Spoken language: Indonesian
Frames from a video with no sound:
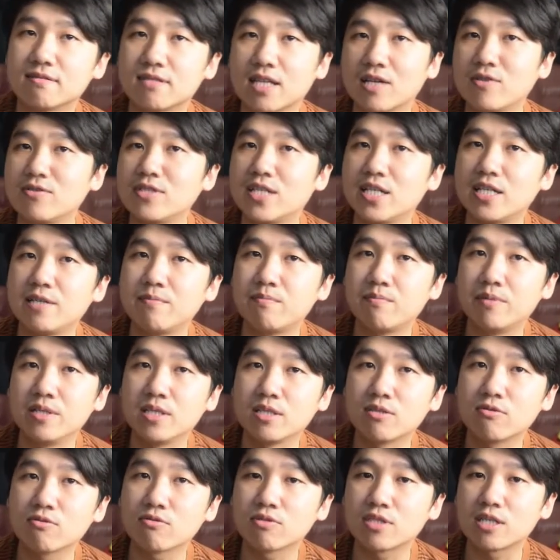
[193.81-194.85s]
lalu jadi
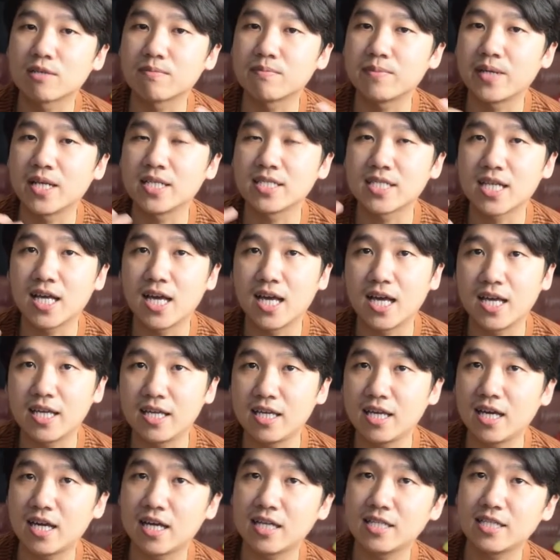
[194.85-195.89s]
bentuk serpian
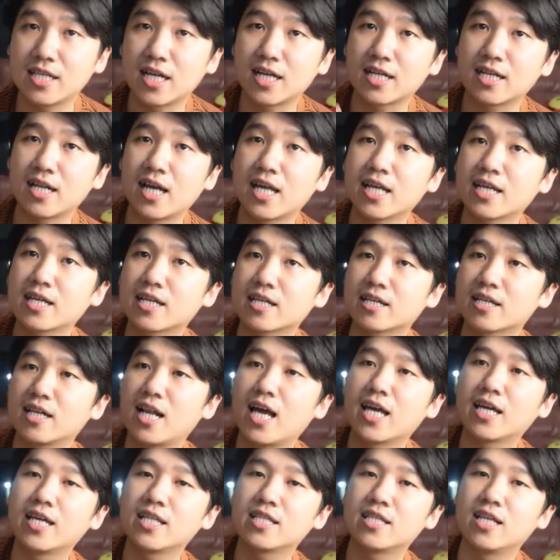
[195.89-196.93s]
cahaya yang naik ke
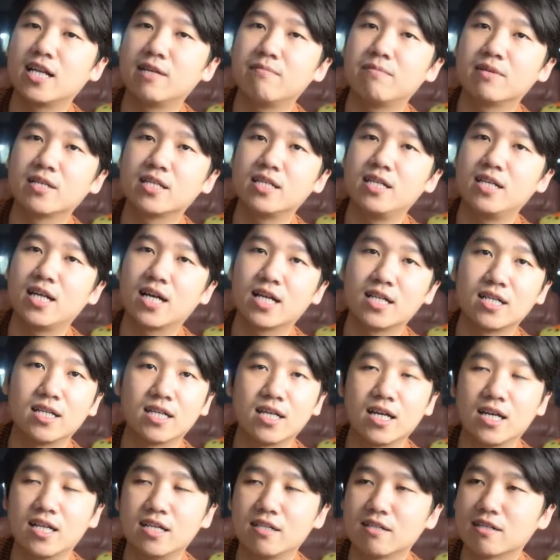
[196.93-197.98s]
langit dan menghilang
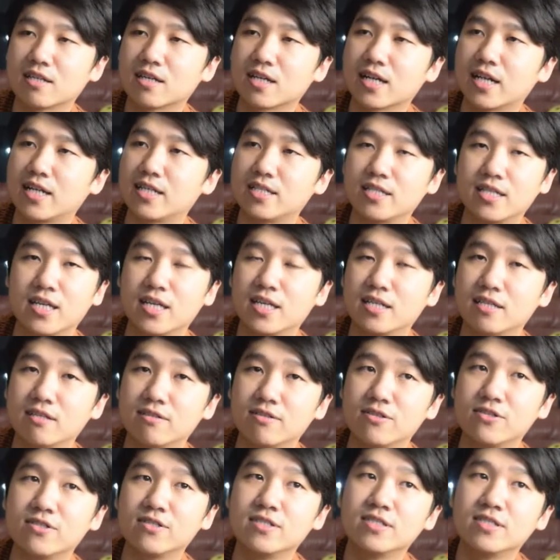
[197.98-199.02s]
dengan kerennya itu.